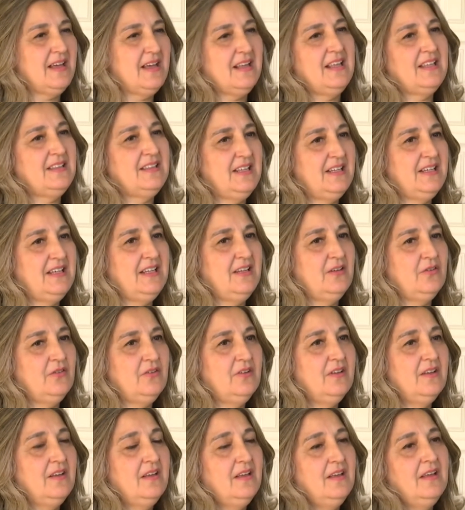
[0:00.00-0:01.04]
que ha tenido
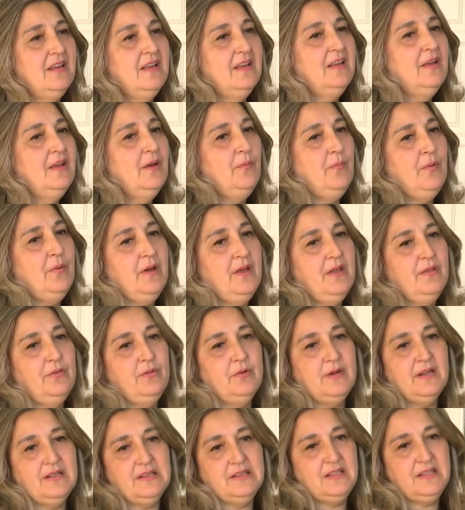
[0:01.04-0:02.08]
pues
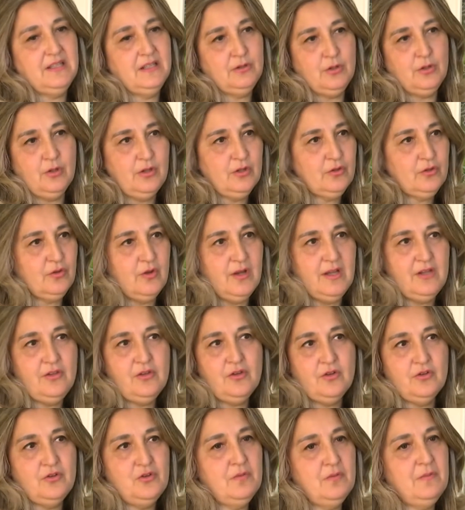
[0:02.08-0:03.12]
durante todos estos
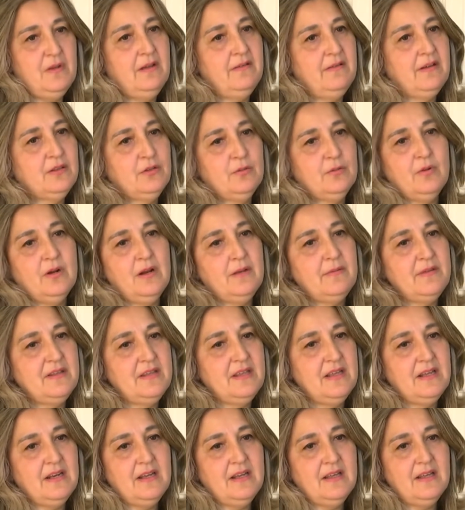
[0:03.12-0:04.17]
años. Yo me levanto por la
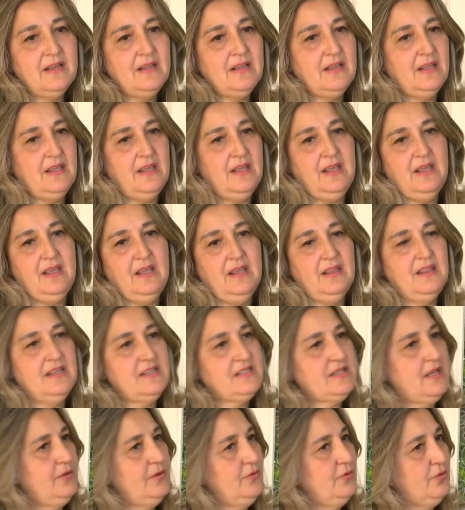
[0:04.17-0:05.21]
mañana y
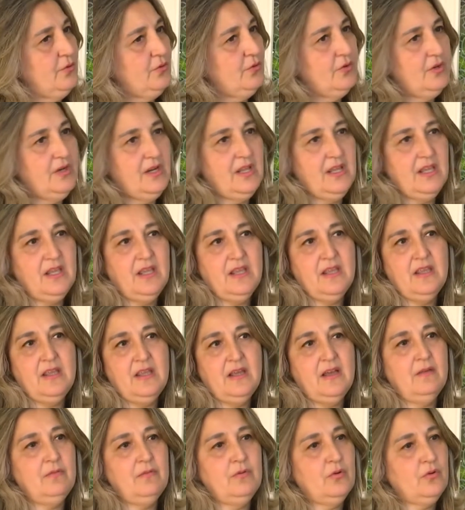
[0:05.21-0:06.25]
desayuno con
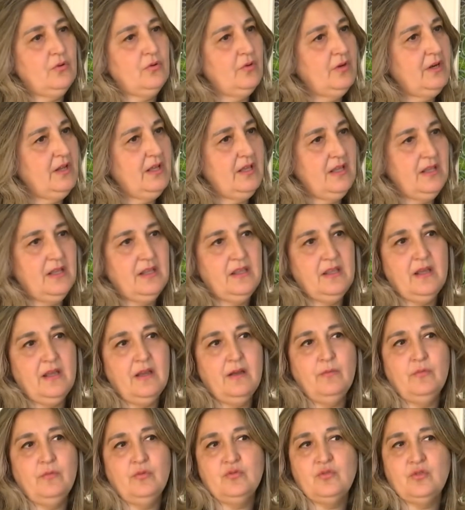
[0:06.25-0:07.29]
ella, hablo con
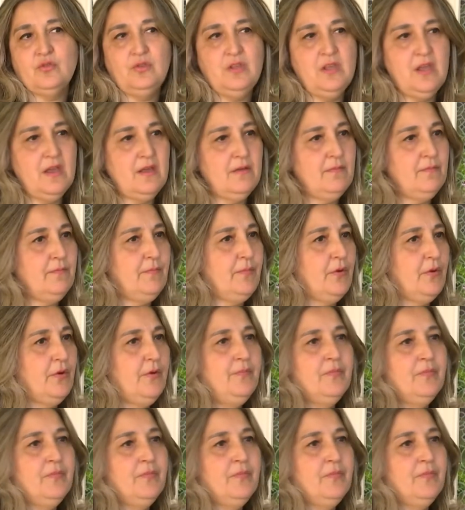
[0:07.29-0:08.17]
ella mucho tiempo.